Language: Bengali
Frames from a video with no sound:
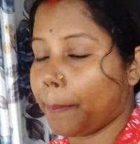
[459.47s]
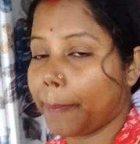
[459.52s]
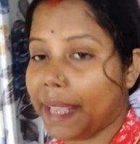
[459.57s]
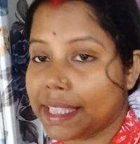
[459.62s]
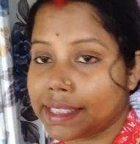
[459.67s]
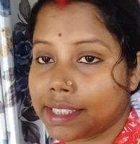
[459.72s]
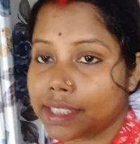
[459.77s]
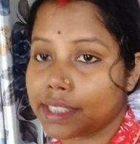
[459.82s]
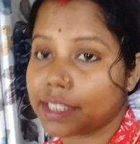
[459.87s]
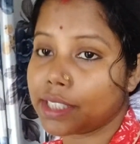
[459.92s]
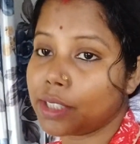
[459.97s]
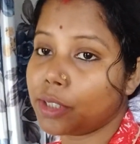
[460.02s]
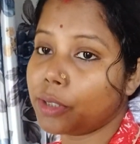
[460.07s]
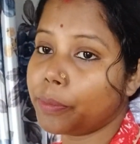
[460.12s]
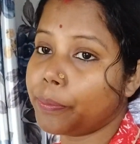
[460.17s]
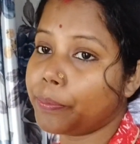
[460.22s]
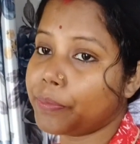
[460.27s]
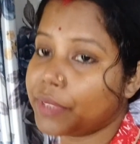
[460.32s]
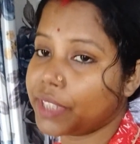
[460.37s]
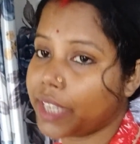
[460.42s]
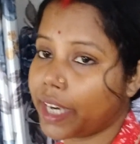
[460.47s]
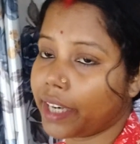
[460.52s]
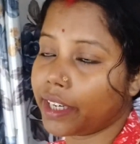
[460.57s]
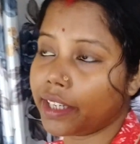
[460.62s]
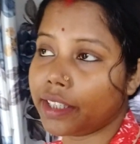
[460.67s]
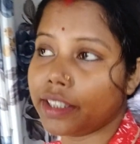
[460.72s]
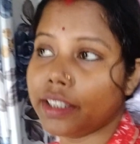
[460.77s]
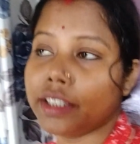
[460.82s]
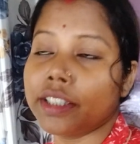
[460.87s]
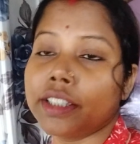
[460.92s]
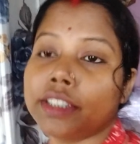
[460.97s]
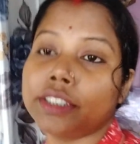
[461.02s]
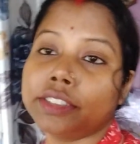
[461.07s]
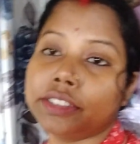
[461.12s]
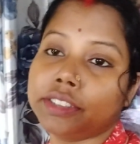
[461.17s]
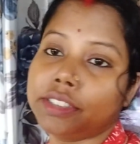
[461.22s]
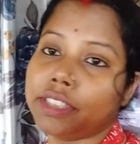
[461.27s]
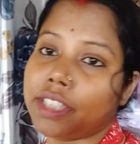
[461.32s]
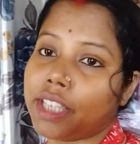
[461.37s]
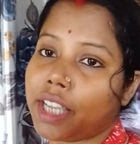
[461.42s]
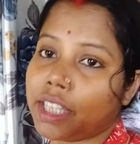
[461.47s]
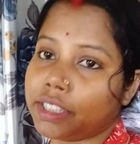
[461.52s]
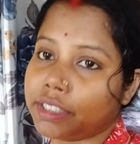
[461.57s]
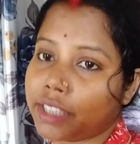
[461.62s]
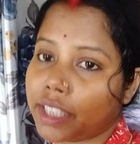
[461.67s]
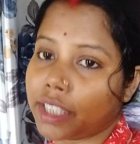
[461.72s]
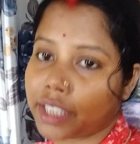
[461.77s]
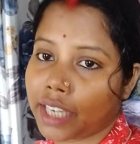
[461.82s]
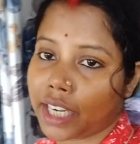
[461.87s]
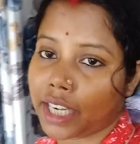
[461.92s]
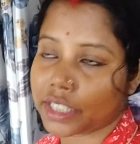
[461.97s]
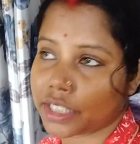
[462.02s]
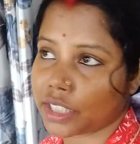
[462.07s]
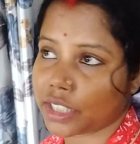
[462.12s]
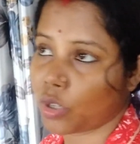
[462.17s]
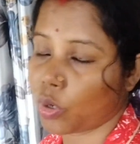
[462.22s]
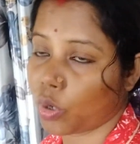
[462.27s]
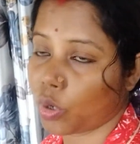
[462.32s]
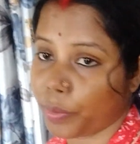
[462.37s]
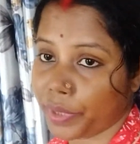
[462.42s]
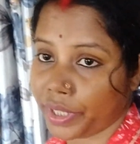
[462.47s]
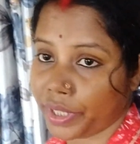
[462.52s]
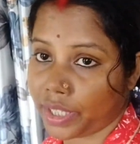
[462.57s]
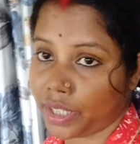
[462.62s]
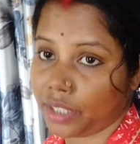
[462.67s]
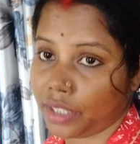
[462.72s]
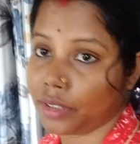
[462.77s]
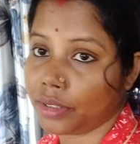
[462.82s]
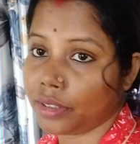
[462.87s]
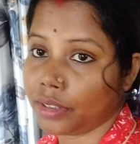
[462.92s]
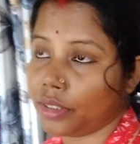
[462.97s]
মেসেজ এলো স্যারের যে আজকে ক্লাসটা হবে না